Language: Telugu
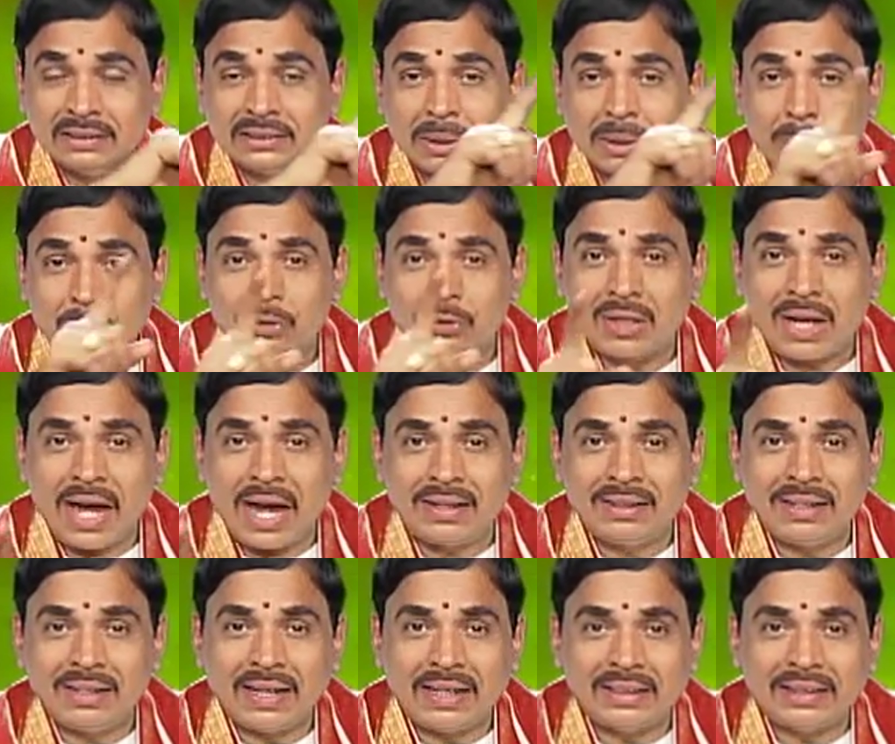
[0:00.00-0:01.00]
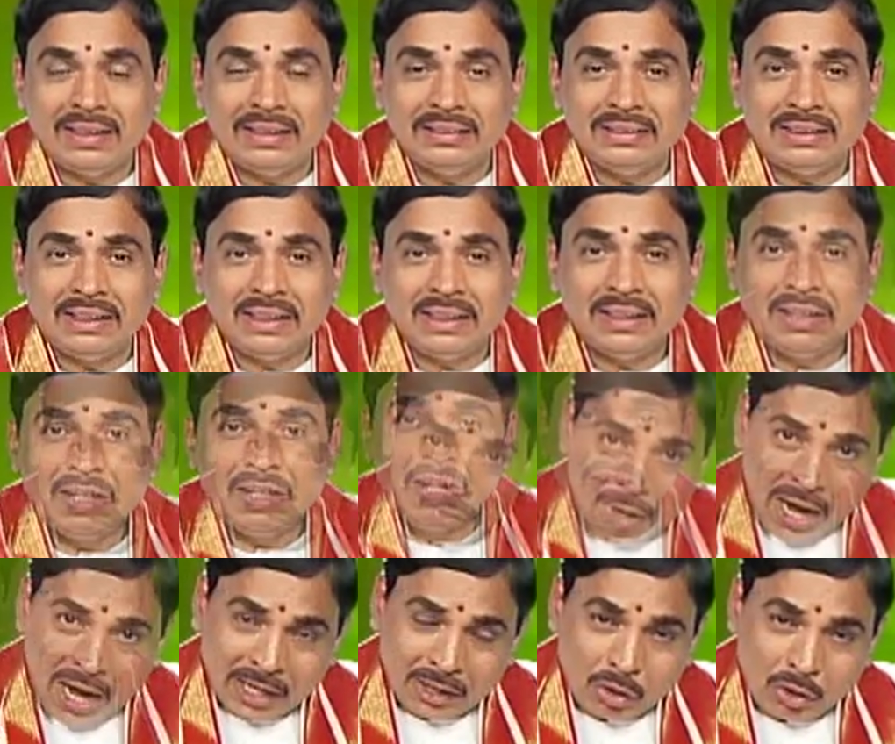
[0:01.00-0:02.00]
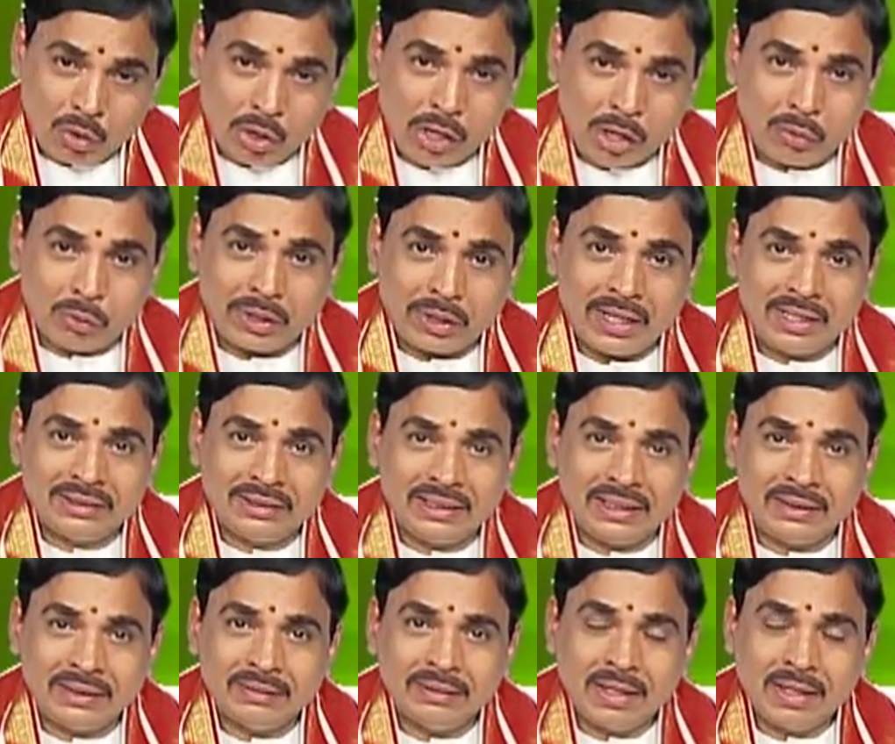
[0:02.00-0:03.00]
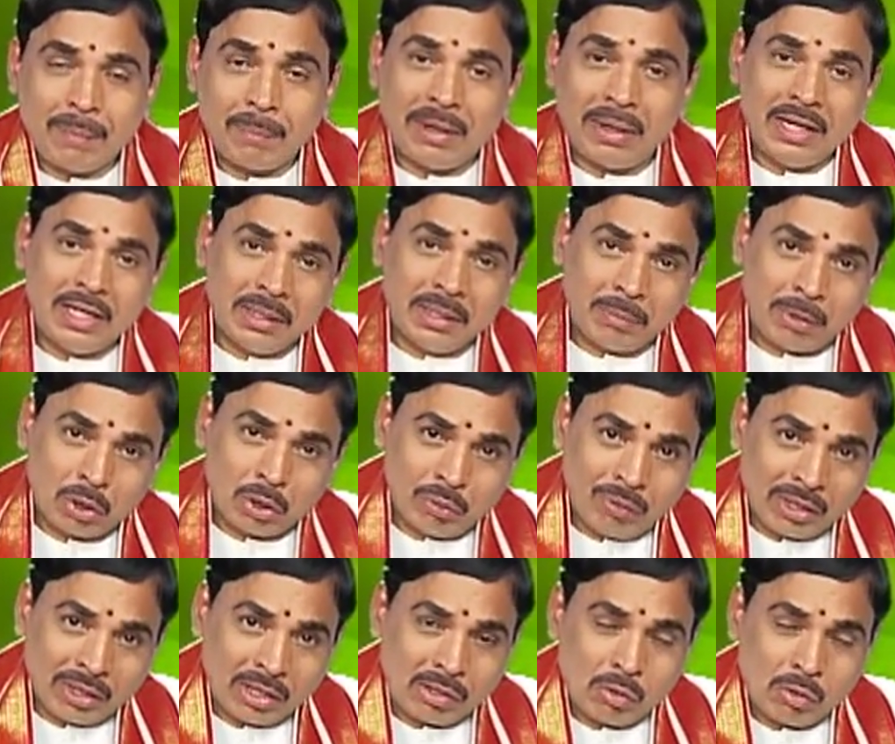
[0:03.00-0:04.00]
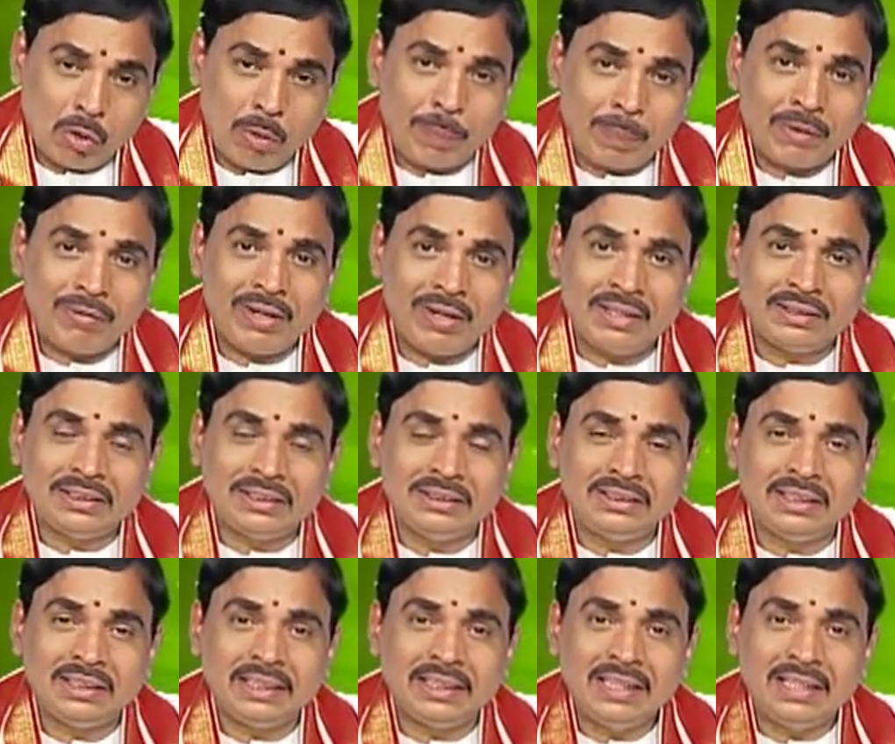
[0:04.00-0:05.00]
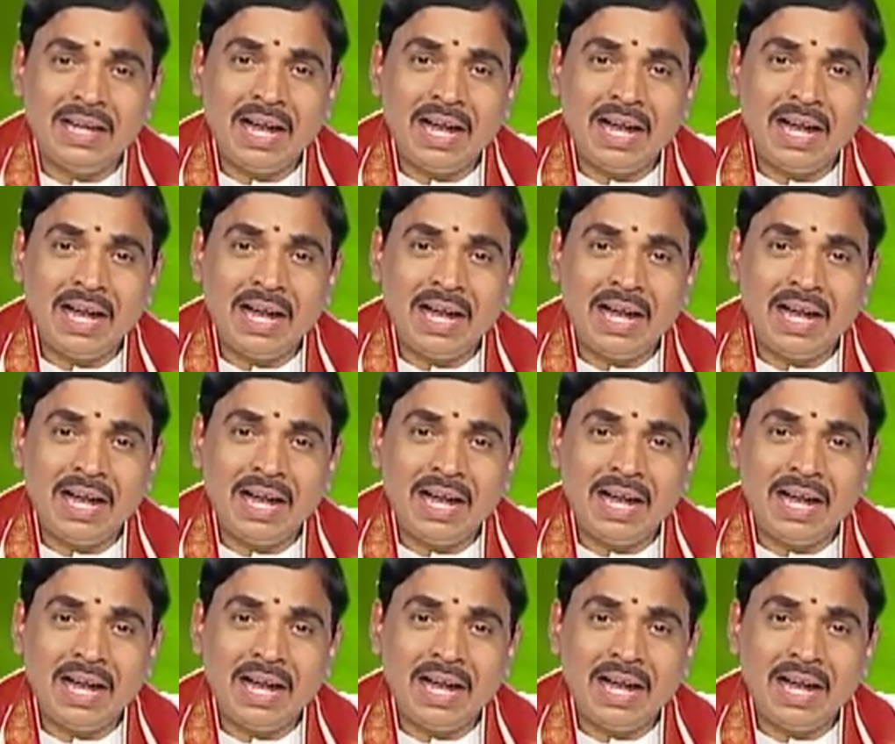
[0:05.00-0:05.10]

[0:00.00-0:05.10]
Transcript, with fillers: సముద్రాన్ని లంఘించి వానరులను కలిసి మళ్ళీ మధువనంలో ప్రవేశించి